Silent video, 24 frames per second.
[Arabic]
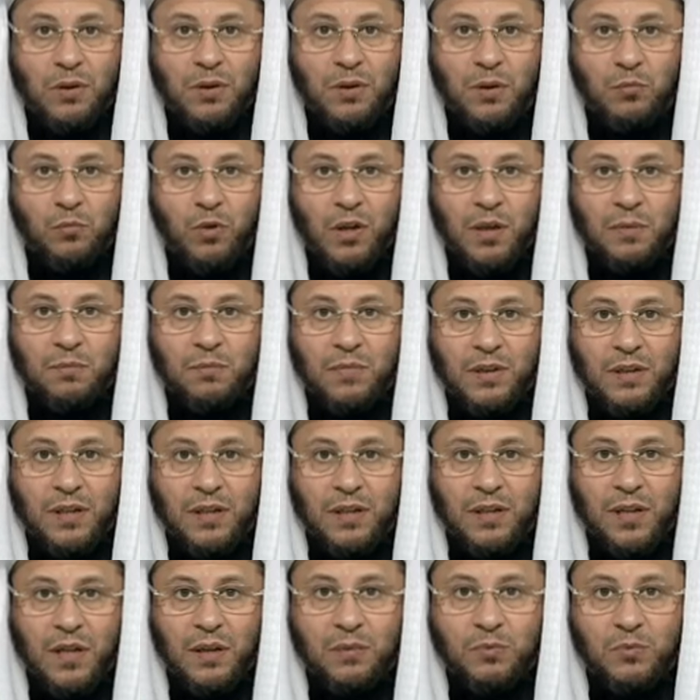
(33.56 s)
ان
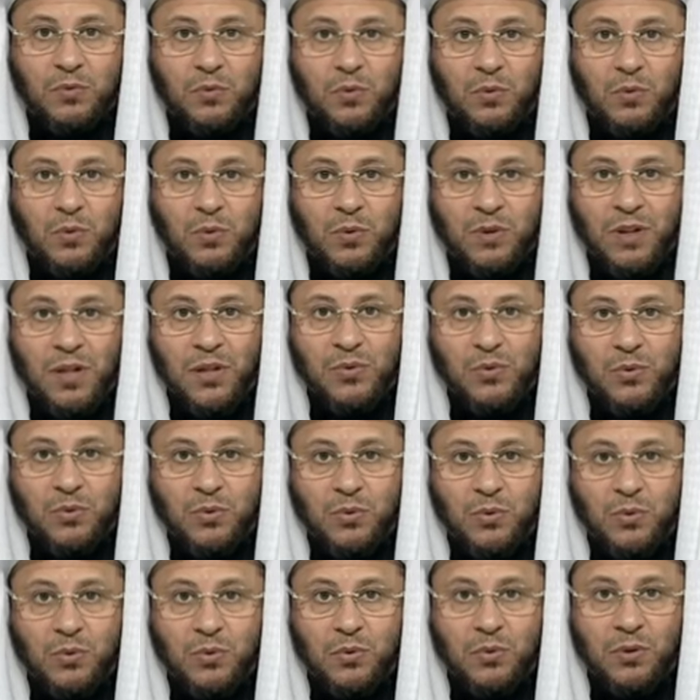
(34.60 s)
محمدا عبده
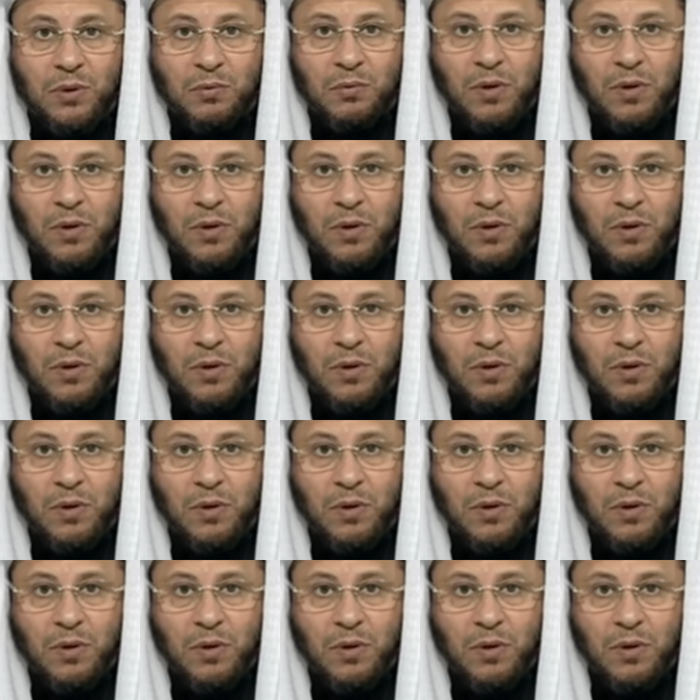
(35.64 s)
ورسوله